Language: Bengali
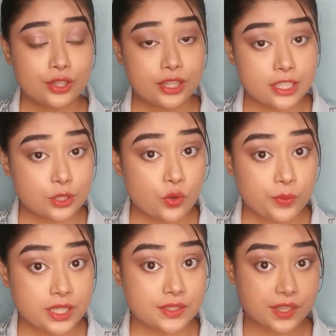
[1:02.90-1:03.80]

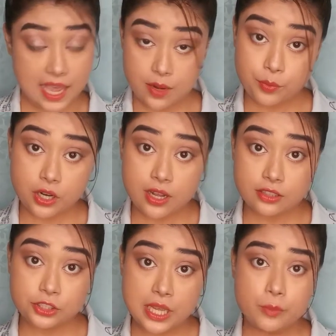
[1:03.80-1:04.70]
দিসোমি স্ক্যান
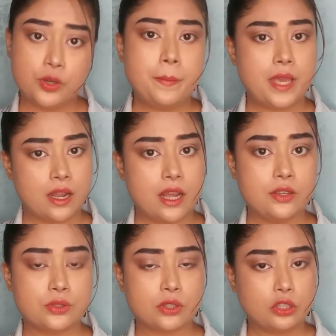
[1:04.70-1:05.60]
প্রোডাক্ট যেমন মেয়েরা
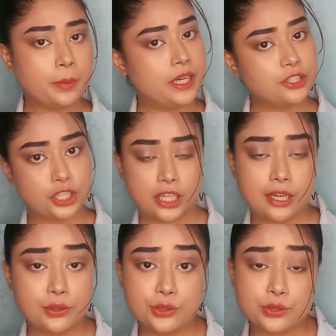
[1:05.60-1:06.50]
ইউজ করতে পারে
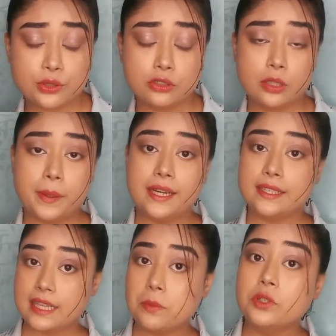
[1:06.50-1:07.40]
ছেলেরাও ইউজ করতে পারে
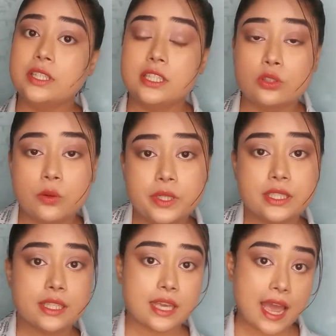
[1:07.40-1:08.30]
তেমনই দিসোমি
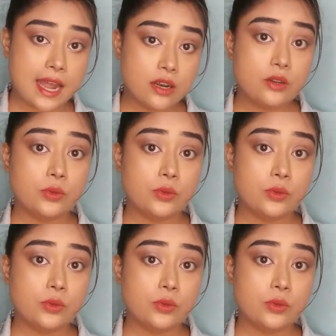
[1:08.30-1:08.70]
স্ক্যান